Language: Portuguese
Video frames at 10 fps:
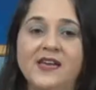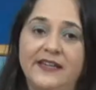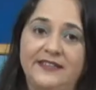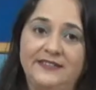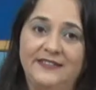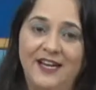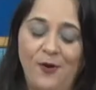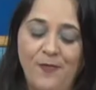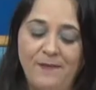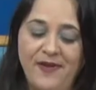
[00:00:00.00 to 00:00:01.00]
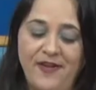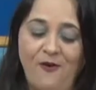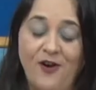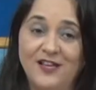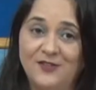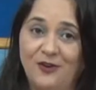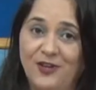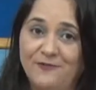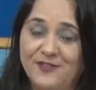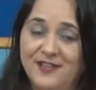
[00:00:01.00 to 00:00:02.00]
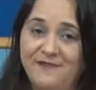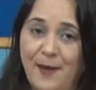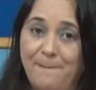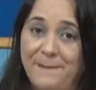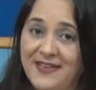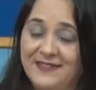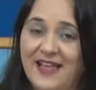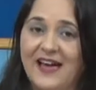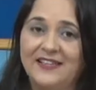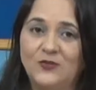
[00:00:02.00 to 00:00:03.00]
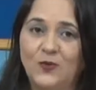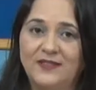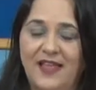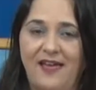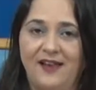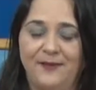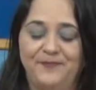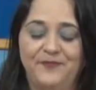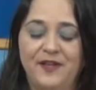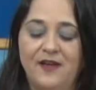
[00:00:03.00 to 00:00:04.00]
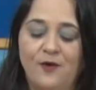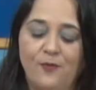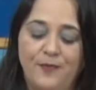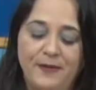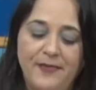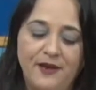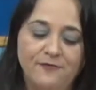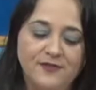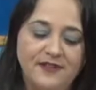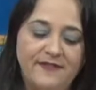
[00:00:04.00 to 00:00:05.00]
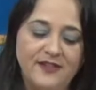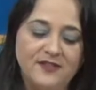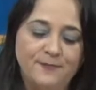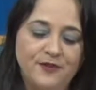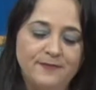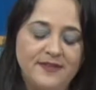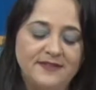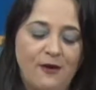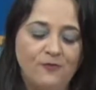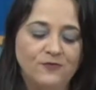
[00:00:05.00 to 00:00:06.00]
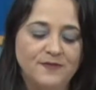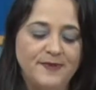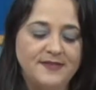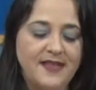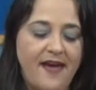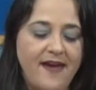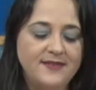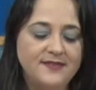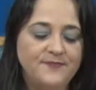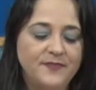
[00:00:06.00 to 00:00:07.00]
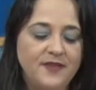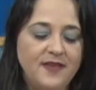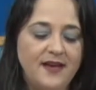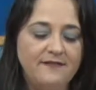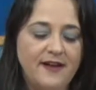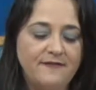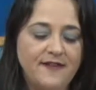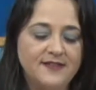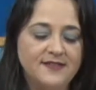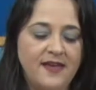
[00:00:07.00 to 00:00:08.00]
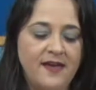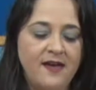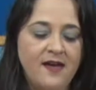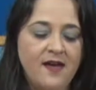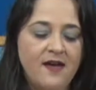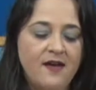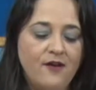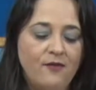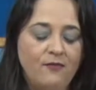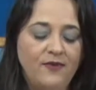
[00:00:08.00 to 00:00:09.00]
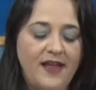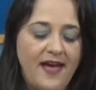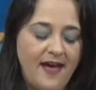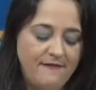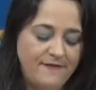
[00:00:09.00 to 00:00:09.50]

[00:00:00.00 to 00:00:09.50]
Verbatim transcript: Então, bebê, olha só, agora você vai pintar a sua tela. Primeiro você vai disponibilizar alguns pincéis e ele vai fazer um leve